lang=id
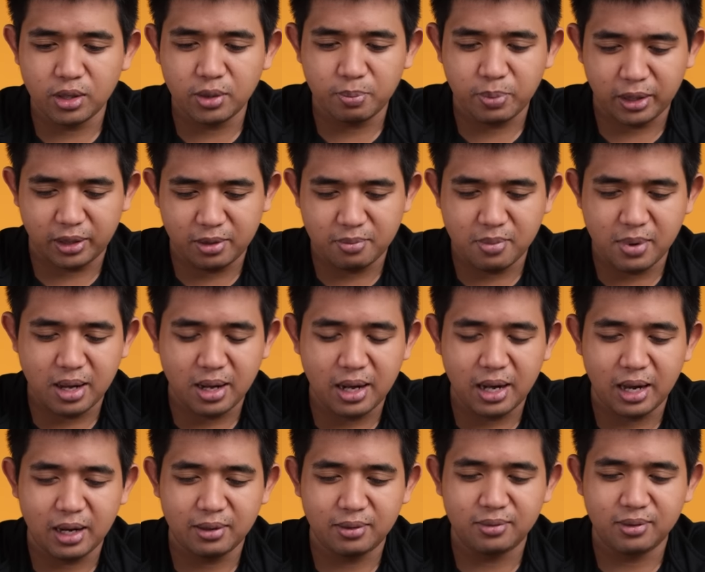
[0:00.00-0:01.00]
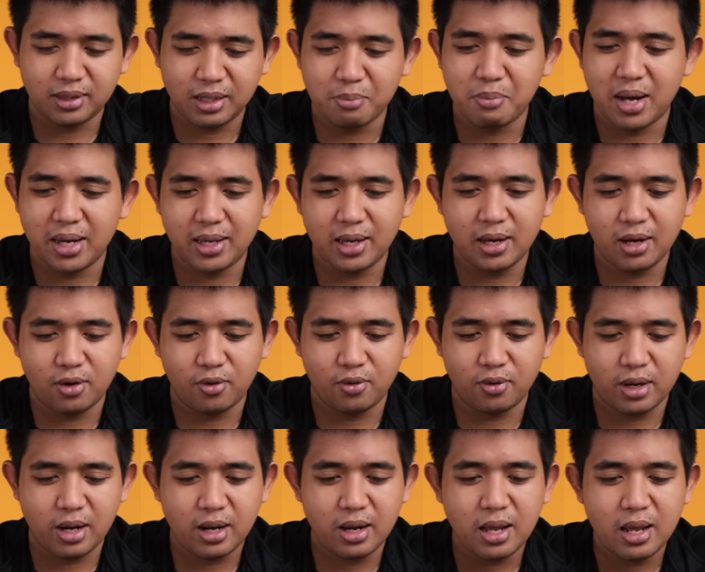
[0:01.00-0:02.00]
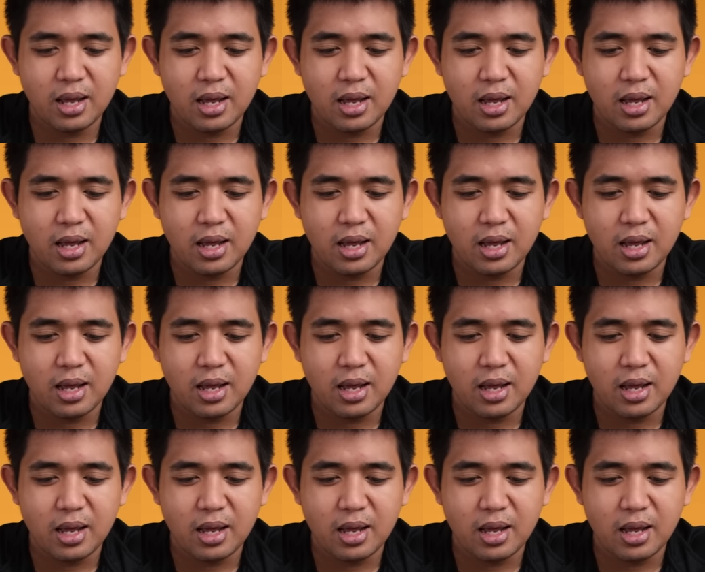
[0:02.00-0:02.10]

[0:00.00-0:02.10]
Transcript: dipertimbangkan kebanyakan orang.